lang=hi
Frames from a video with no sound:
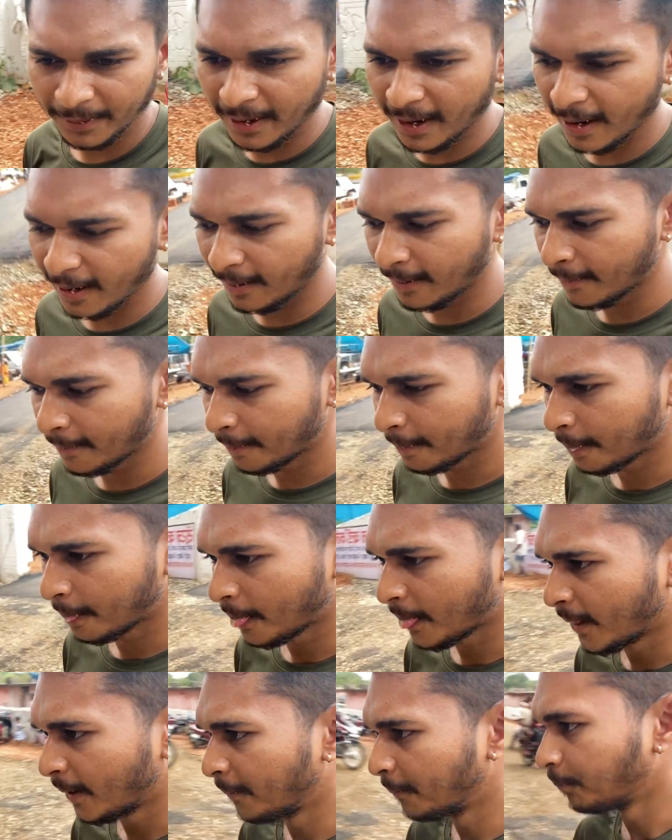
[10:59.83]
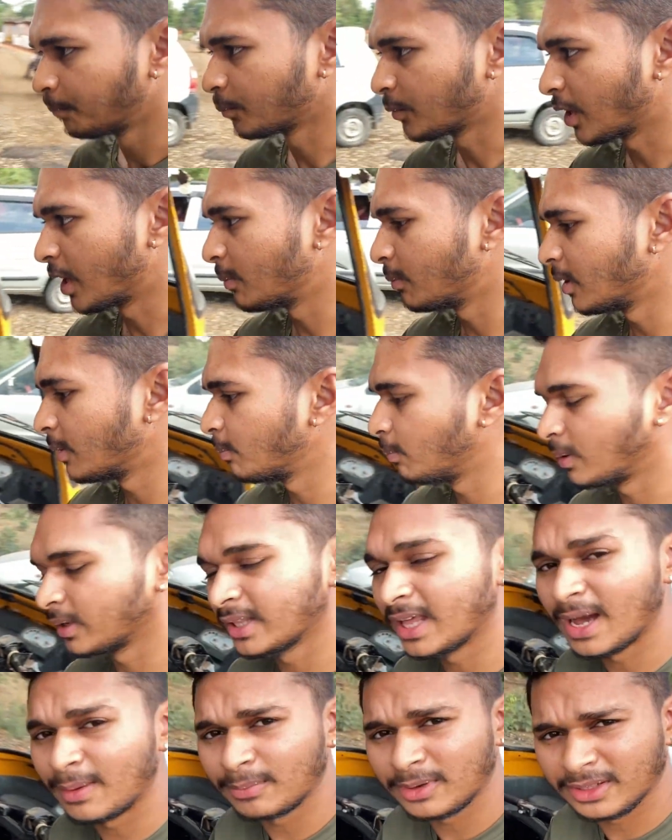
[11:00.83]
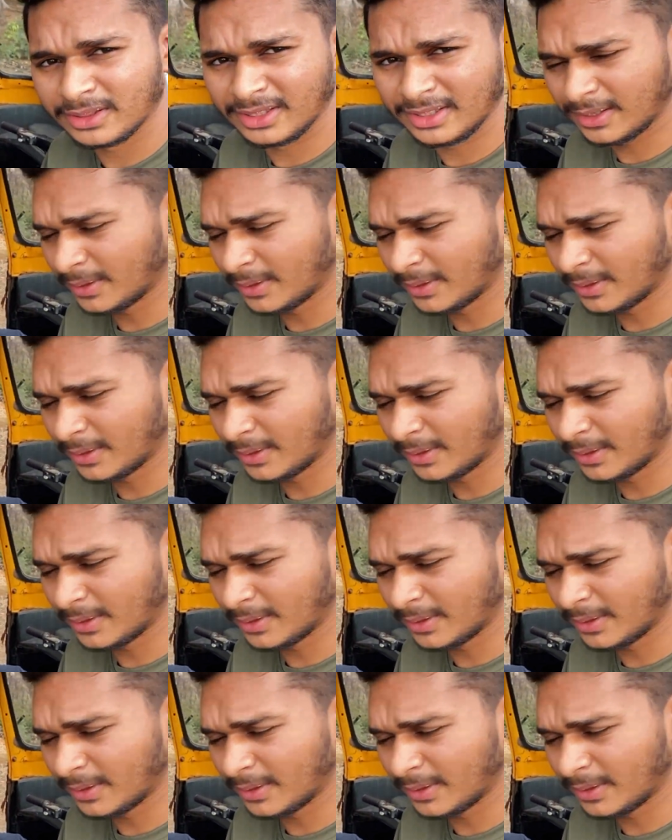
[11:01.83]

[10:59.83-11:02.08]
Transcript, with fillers: फिलहाल हम अब बादाम लेते